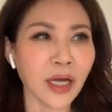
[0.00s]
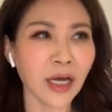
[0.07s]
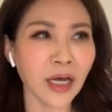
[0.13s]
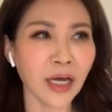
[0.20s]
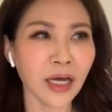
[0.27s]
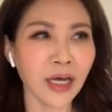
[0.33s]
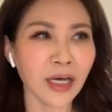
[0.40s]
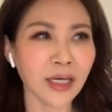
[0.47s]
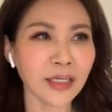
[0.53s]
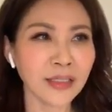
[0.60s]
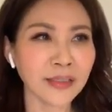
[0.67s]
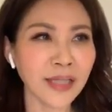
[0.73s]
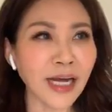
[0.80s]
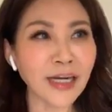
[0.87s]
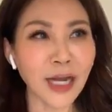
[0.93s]
呃，
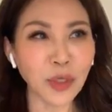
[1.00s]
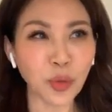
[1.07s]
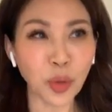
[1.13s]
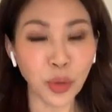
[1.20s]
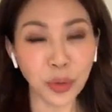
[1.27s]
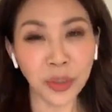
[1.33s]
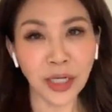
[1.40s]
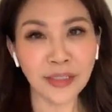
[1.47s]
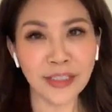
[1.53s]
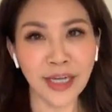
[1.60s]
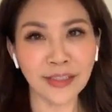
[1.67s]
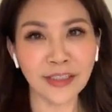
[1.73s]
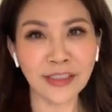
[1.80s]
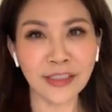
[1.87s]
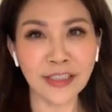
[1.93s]
当然我遇到这
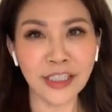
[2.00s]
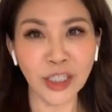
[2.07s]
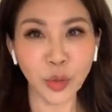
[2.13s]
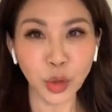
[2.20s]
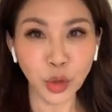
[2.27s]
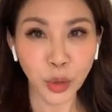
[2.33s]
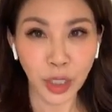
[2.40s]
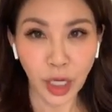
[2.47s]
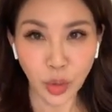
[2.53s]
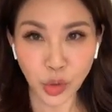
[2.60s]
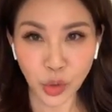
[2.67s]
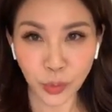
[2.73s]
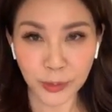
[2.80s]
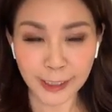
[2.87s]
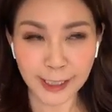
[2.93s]
样的事情，我就会告
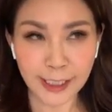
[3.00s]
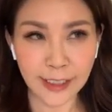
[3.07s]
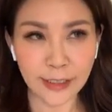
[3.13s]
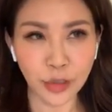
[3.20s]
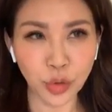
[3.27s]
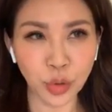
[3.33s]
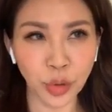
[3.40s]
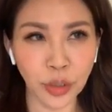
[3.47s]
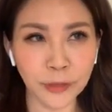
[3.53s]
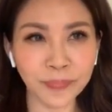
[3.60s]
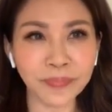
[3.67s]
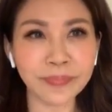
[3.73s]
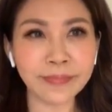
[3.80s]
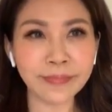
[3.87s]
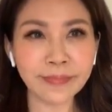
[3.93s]
诉我自己
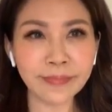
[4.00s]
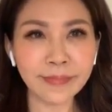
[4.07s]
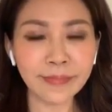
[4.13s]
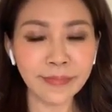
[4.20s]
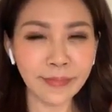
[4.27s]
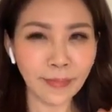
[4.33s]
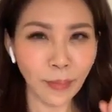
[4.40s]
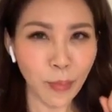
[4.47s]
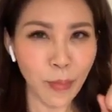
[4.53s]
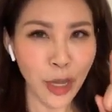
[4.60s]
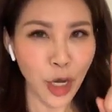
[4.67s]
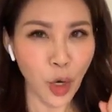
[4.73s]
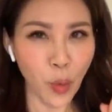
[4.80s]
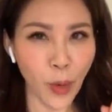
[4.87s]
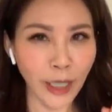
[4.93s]
说，没
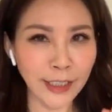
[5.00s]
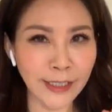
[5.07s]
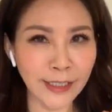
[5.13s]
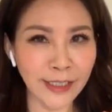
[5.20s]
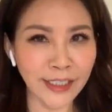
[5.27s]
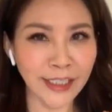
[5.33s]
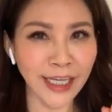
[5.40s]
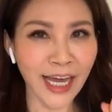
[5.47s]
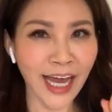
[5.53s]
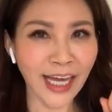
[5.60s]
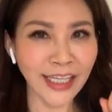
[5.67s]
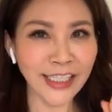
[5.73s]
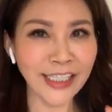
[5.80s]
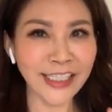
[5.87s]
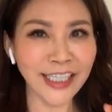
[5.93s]
有关系，
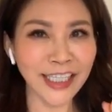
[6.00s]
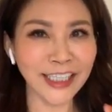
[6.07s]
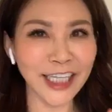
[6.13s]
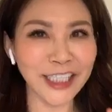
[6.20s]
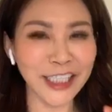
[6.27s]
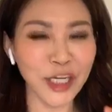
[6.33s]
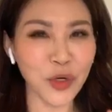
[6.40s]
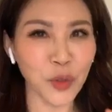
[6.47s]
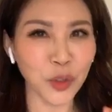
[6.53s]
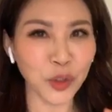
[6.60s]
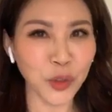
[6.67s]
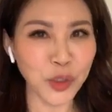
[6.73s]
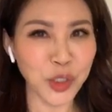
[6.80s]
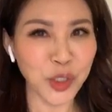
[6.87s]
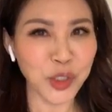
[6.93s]
一切的结果
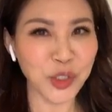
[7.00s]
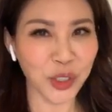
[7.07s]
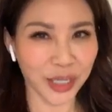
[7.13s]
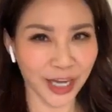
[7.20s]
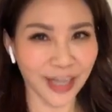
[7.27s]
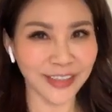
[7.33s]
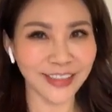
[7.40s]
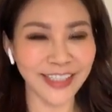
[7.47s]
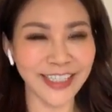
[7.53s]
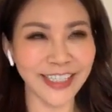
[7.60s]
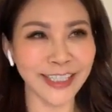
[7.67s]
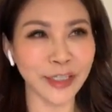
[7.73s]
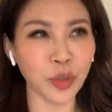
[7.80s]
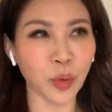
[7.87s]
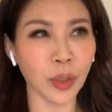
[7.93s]
都是最好的
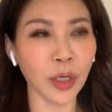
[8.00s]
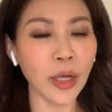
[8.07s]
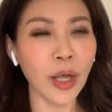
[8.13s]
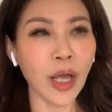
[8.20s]
结果。